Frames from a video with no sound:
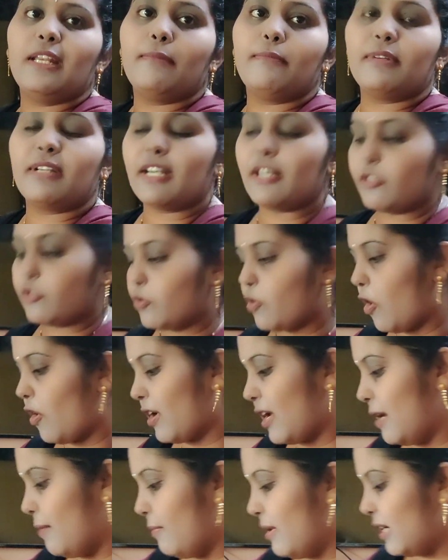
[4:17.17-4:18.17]
లిమిటెడ్
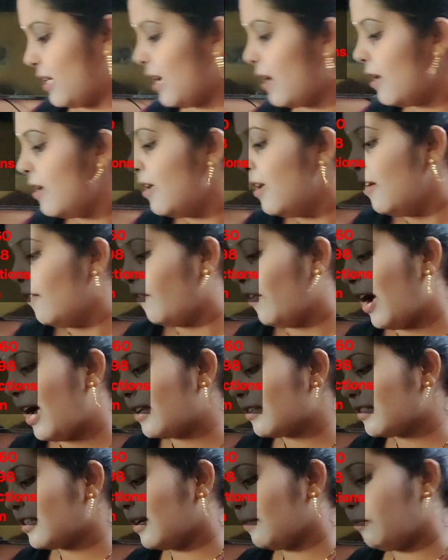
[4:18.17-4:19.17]
స్టాక్ అనమాట
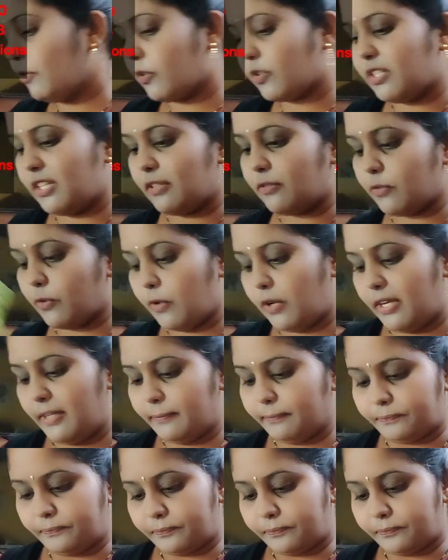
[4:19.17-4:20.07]
ఫాస్ట్గా బుక్ చేసుకోవాలి